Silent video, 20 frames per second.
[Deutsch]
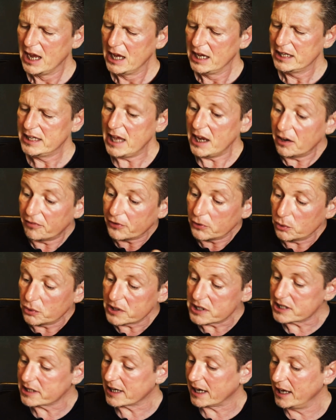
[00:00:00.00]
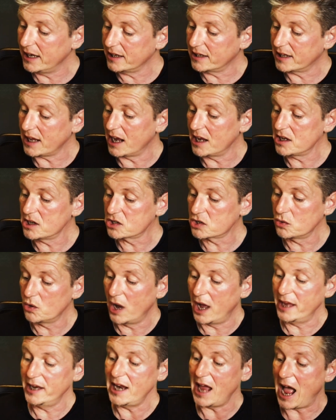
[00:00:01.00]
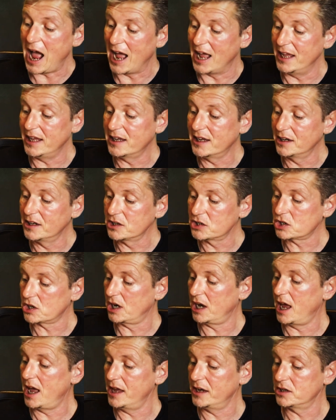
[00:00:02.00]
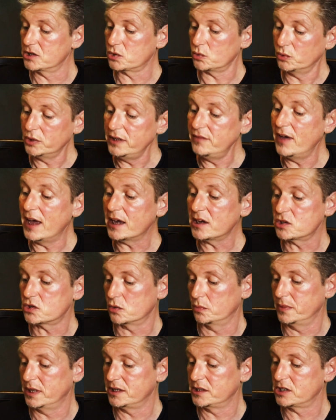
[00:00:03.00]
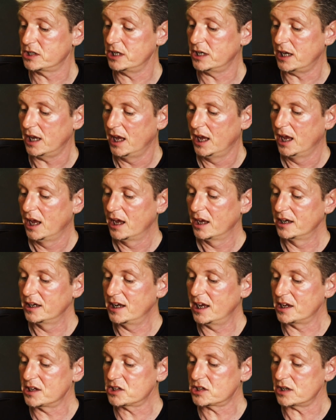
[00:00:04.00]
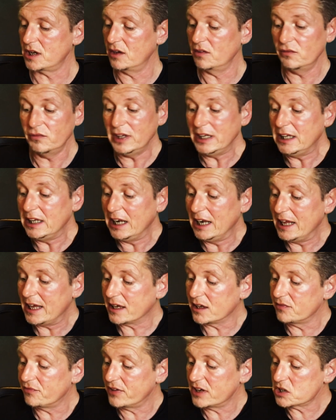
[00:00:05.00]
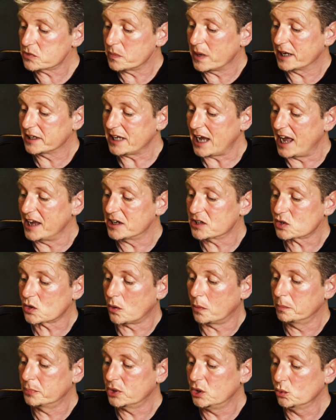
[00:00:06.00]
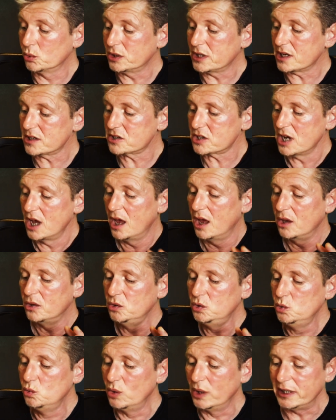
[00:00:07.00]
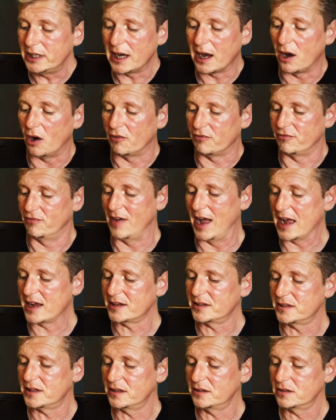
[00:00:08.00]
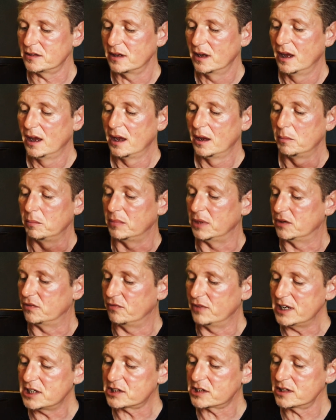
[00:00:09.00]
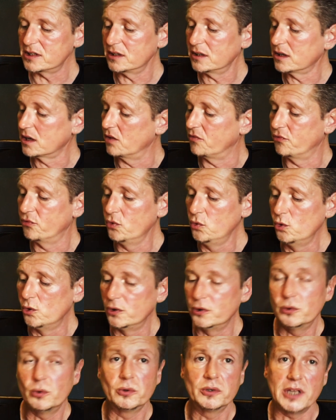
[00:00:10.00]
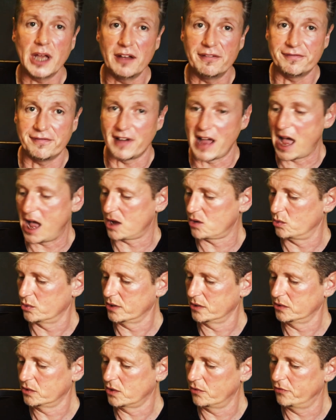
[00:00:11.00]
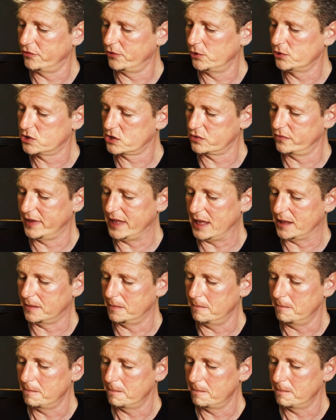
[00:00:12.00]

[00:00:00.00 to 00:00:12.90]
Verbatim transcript: Jeder von uns trägt also ein eigenes kleines Universum in sich, das wie die leere Festplatte eines Computers nur darauf wartet, mit Wissen, Gefühlen und Erfahrungen gefüllt zu werden.